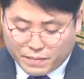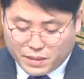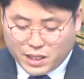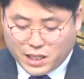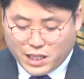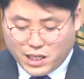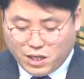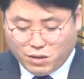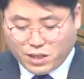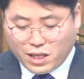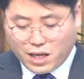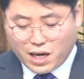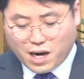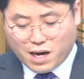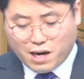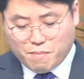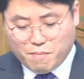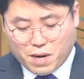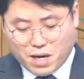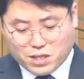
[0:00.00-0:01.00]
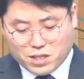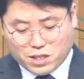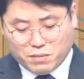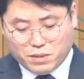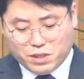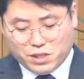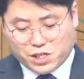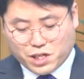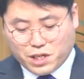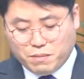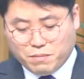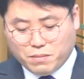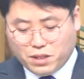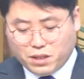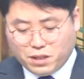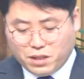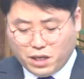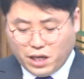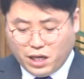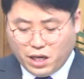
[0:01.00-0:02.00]
일어나라는 말씀은 지금
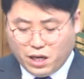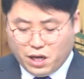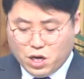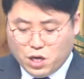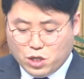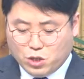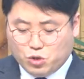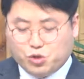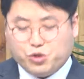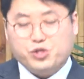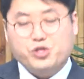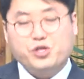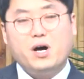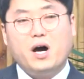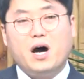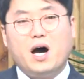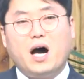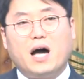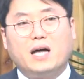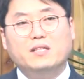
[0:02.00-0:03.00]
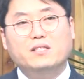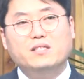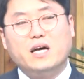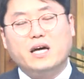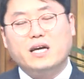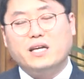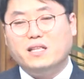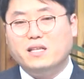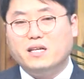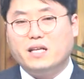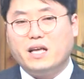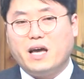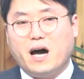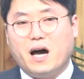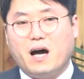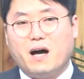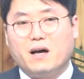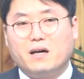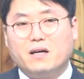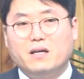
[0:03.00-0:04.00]
그들이 주저앉아
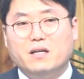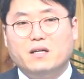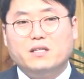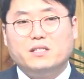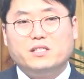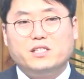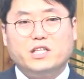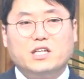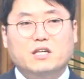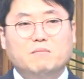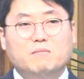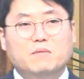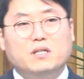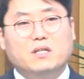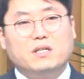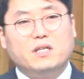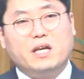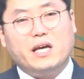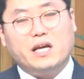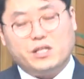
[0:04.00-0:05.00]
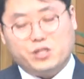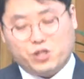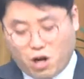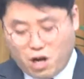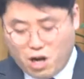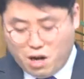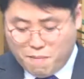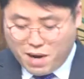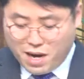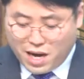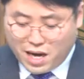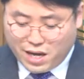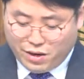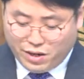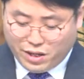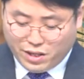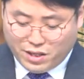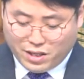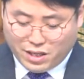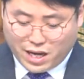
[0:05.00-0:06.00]
있느냐, 지금 그들이 절망하여
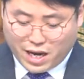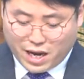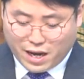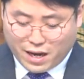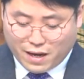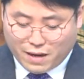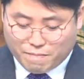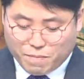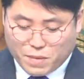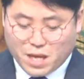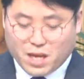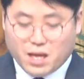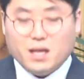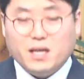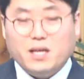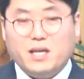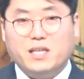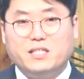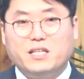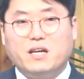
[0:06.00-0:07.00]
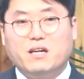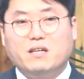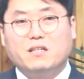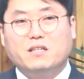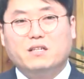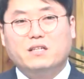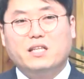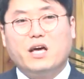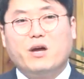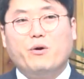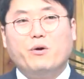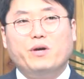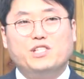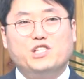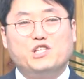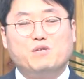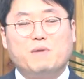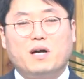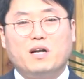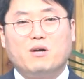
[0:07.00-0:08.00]
있느냐, 이제는 그대로
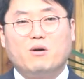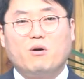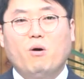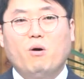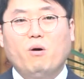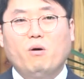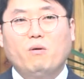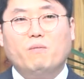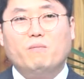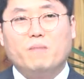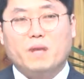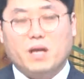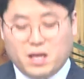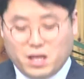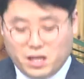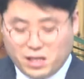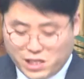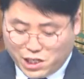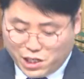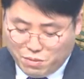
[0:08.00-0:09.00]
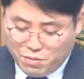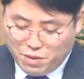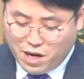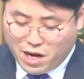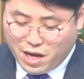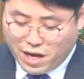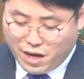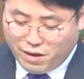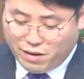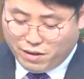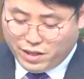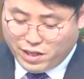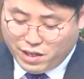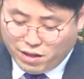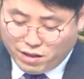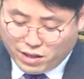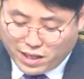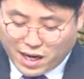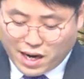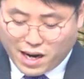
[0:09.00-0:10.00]
있지 말고 힘을 내어
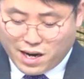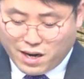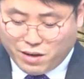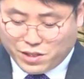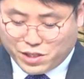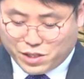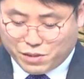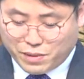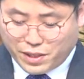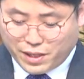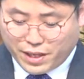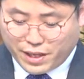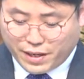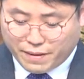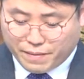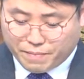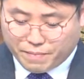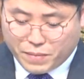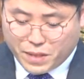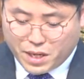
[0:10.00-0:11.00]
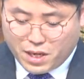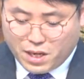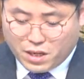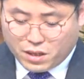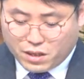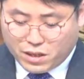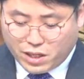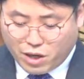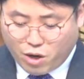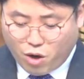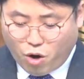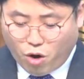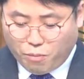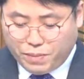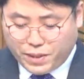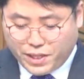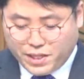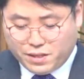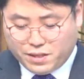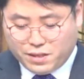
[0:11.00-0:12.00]
일어나라는 것입니다. 그리고
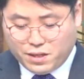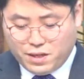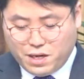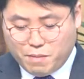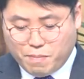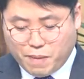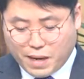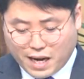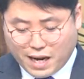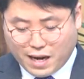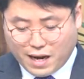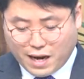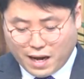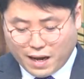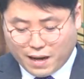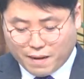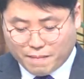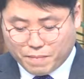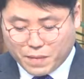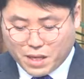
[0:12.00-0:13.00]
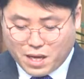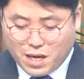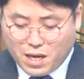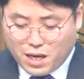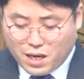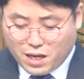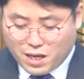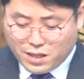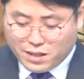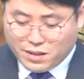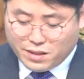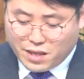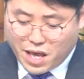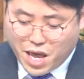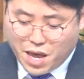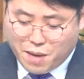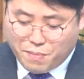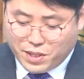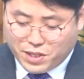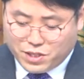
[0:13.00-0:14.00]
빛을 발하라. 이는
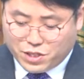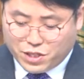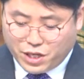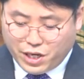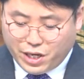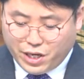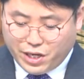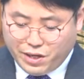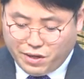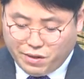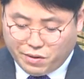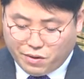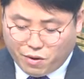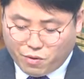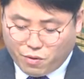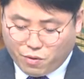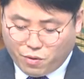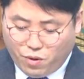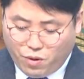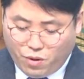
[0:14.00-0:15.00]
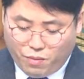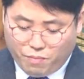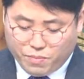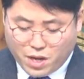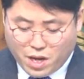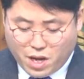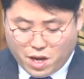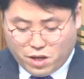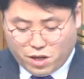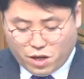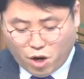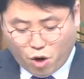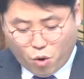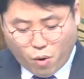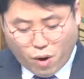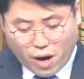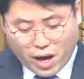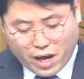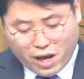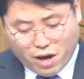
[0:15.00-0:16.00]
내 빛이 이르렀고
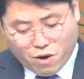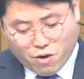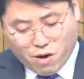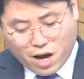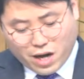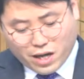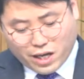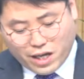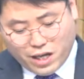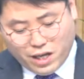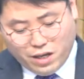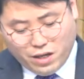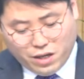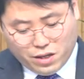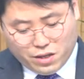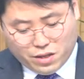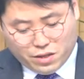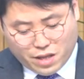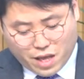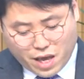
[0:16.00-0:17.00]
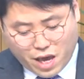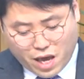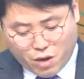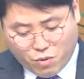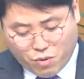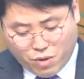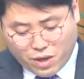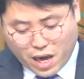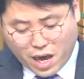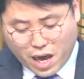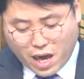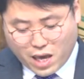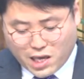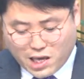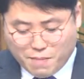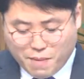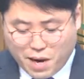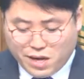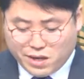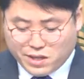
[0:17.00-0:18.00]
여호와의 영광이 내 위에
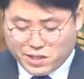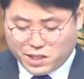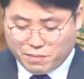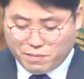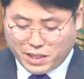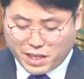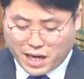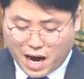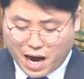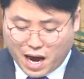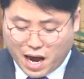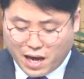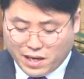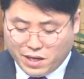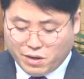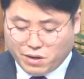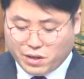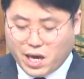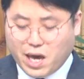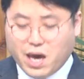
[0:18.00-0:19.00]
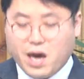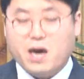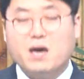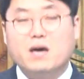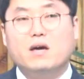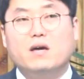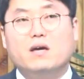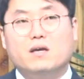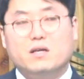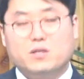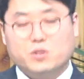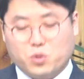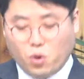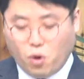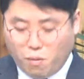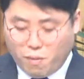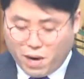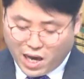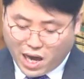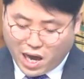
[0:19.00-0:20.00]
임하였음이라. 이렇게
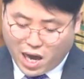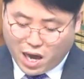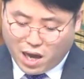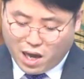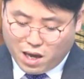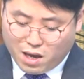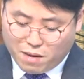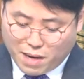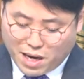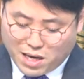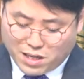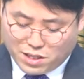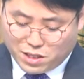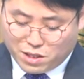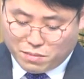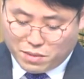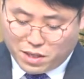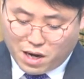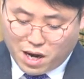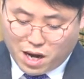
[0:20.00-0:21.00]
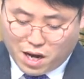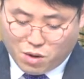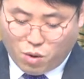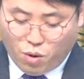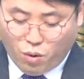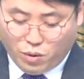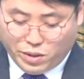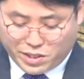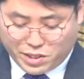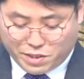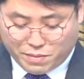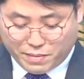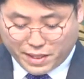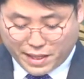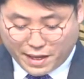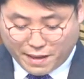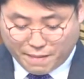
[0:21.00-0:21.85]
소망의 말씀을 하고 있습니다.